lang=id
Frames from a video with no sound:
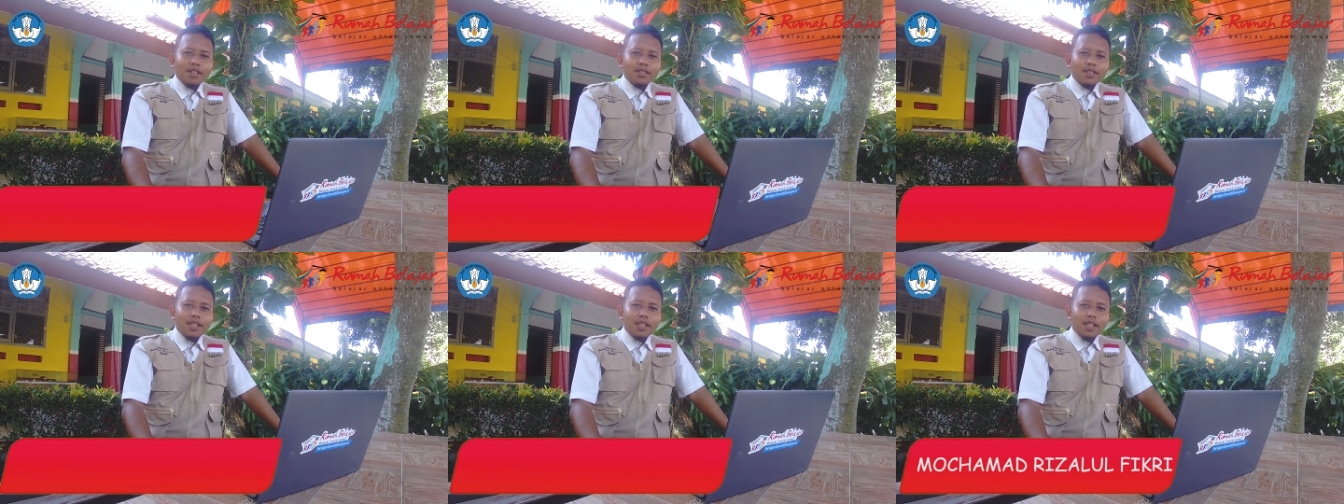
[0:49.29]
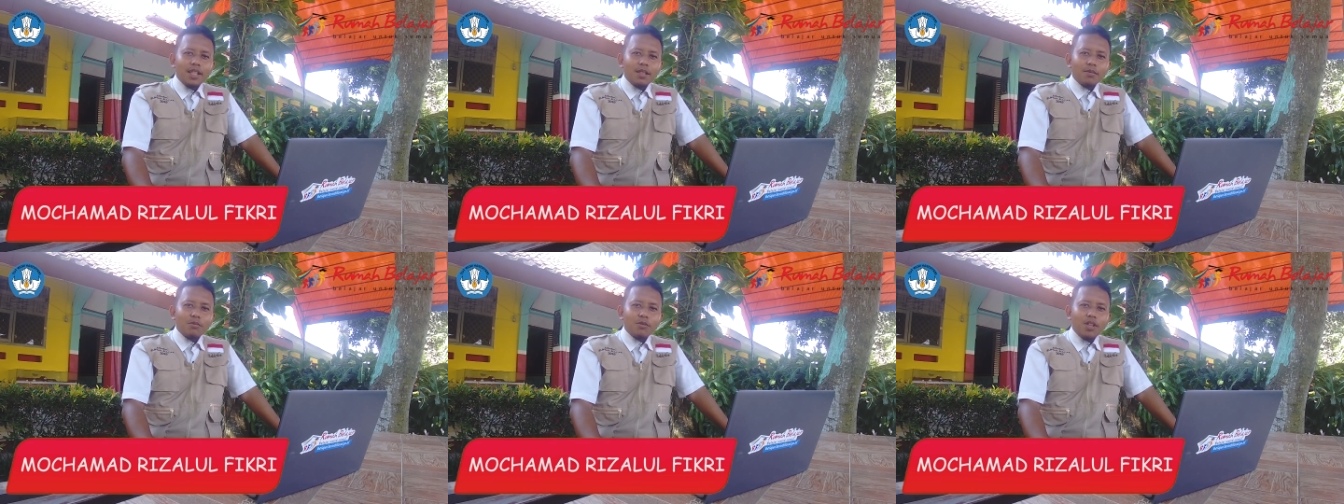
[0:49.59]

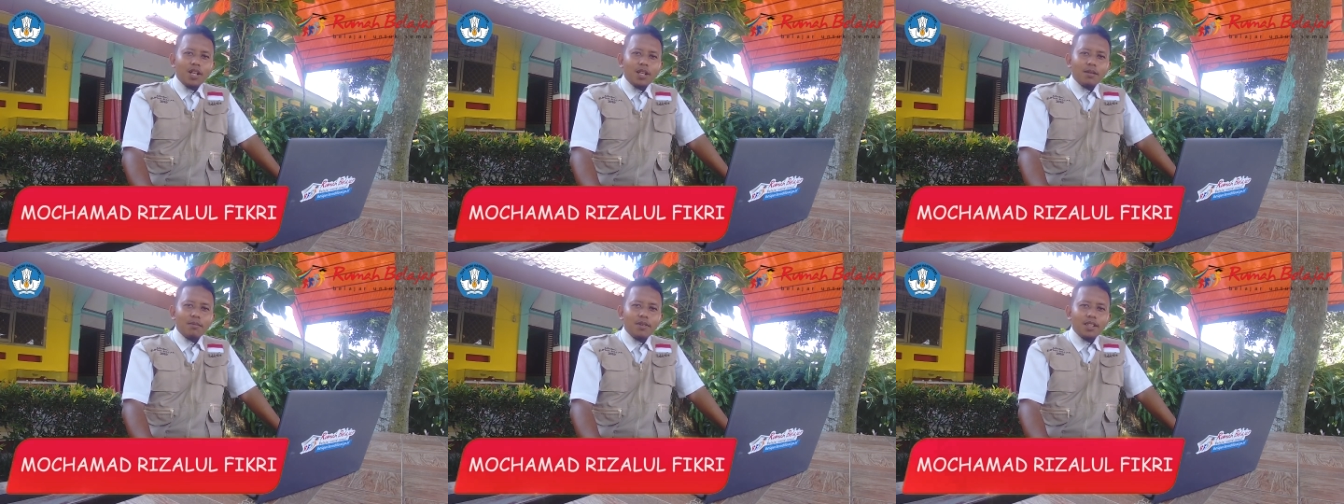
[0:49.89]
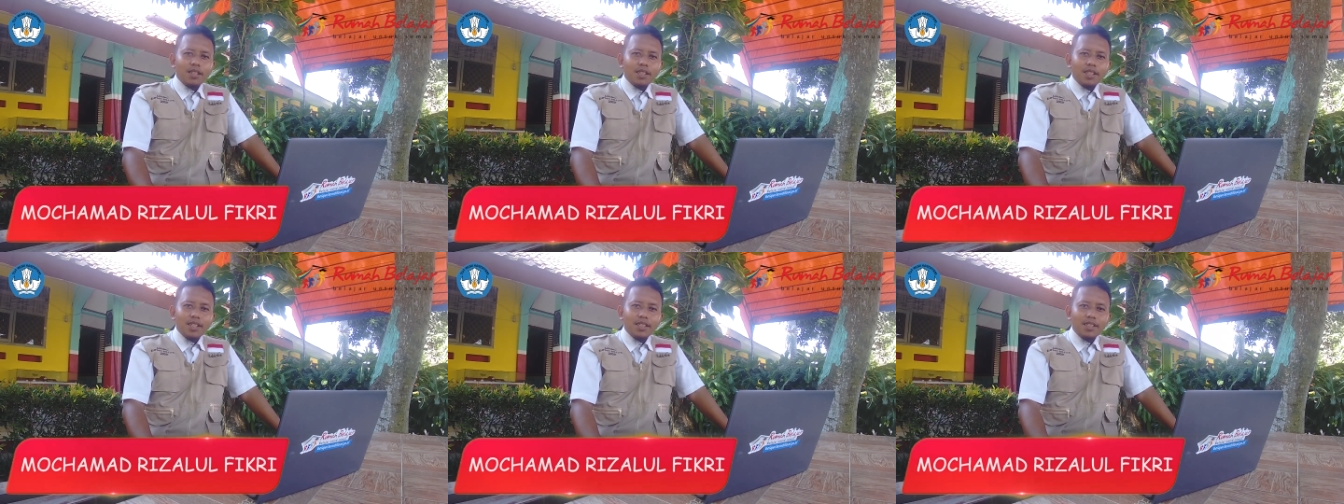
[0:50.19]
saya Muhammad
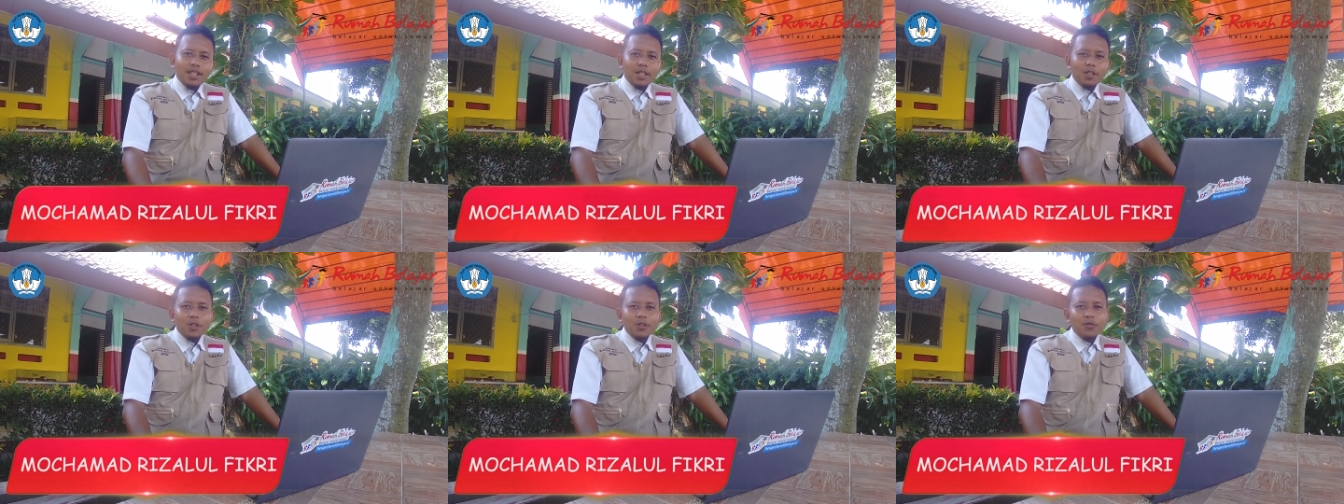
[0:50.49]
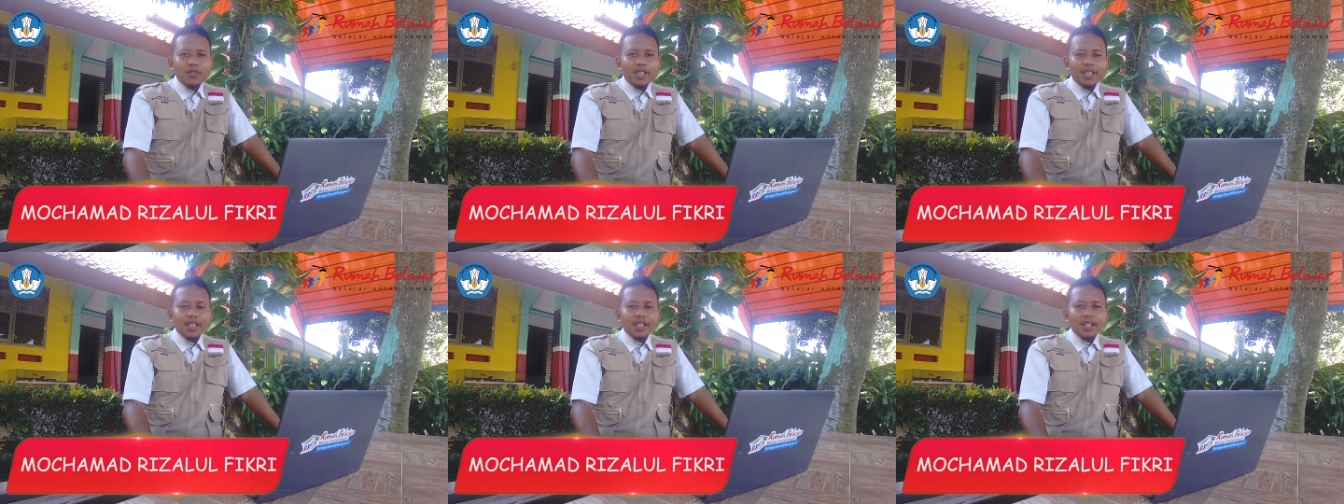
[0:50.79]
Rizalul
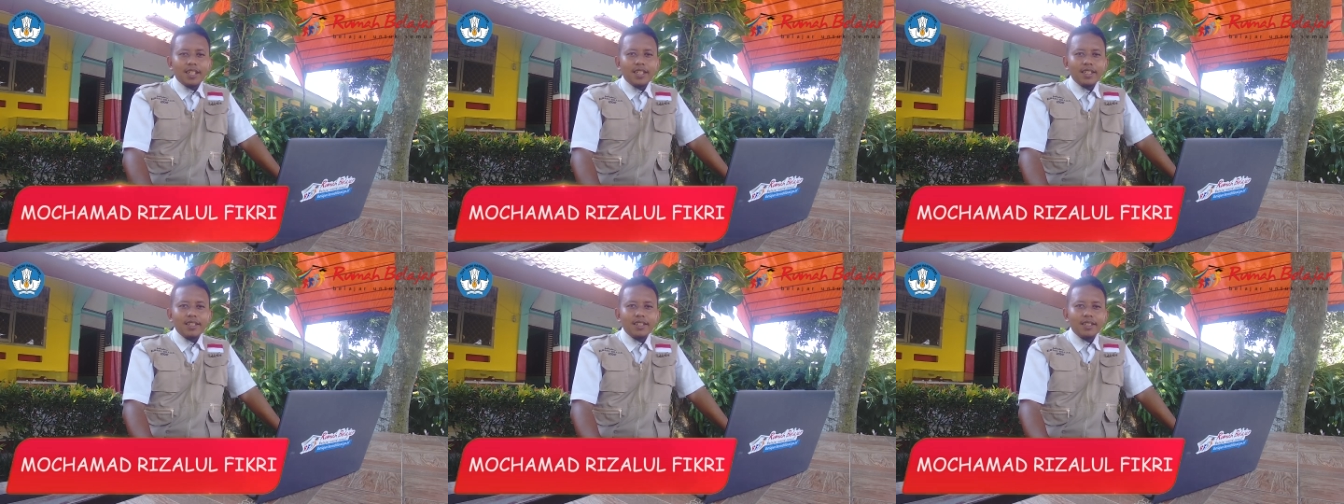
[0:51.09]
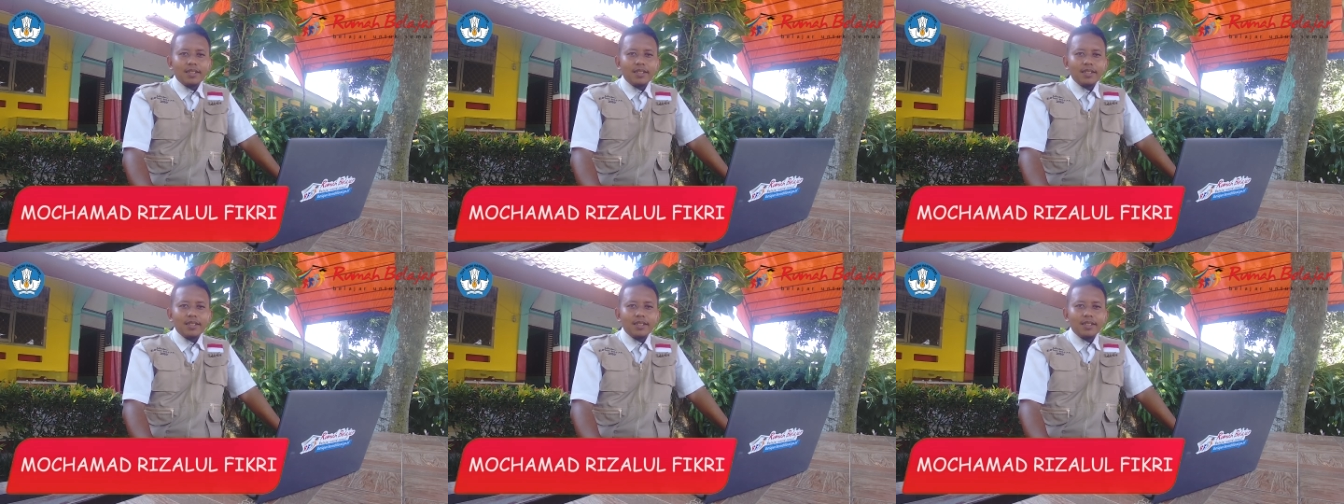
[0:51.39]
Fikri,